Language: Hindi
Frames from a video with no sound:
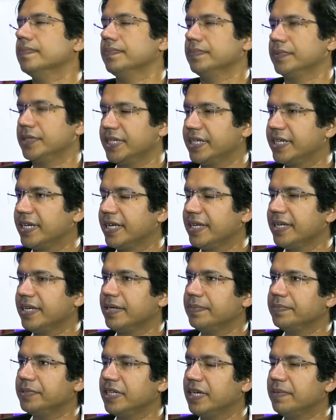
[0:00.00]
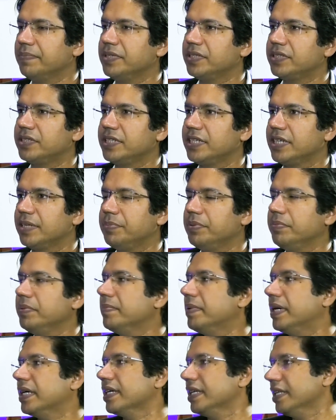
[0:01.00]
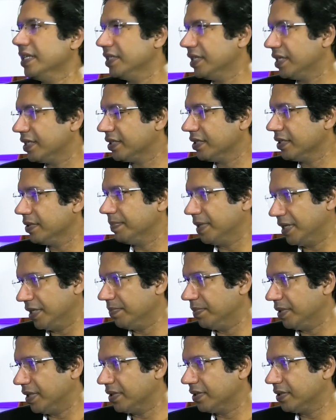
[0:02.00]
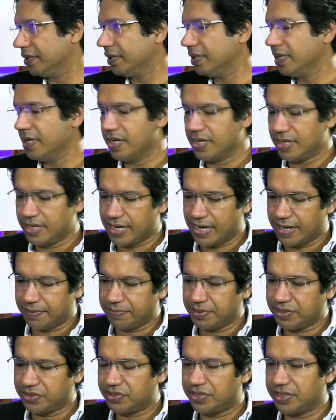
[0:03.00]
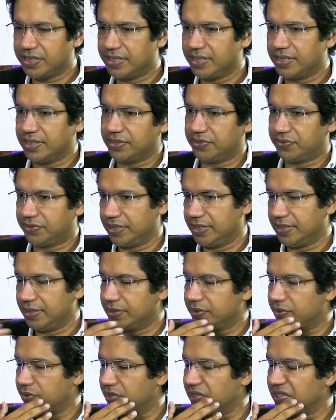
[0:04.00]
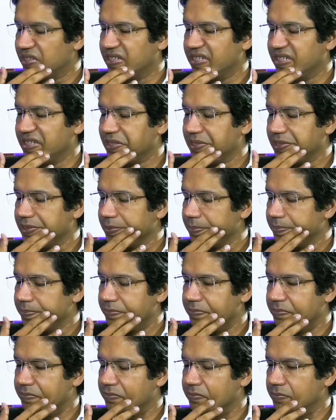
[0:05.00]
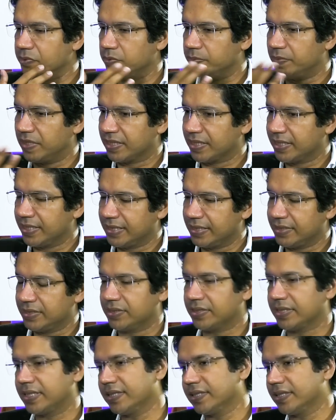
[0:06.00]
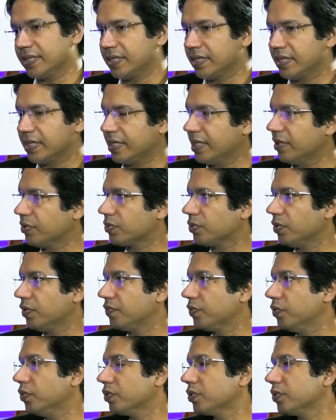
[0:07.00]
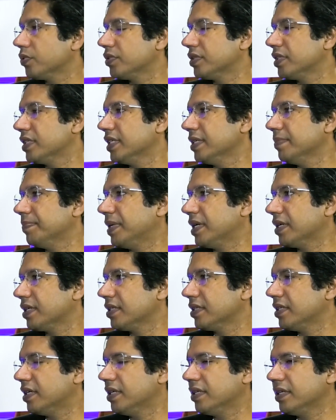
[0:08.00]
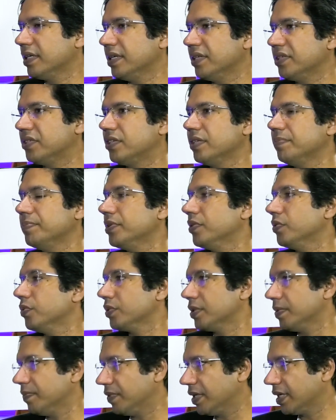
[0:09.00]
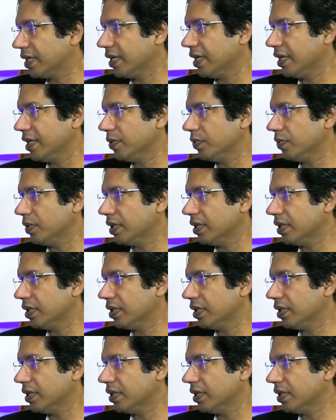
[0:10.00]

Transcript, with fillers: ठीक कह रहे हैं आप जी एमनेस्टी कभी भी मांगी नहीं जाती पहली बात एमनेस्टी की हिस्ट्री हिस्टोरिकली जो वाक्य जिसका जिक्र किया ऑफ कोर्स उससे पाकिस्तान की हिस्ट्री में ग्रूसम वाक्य नहीं हुआ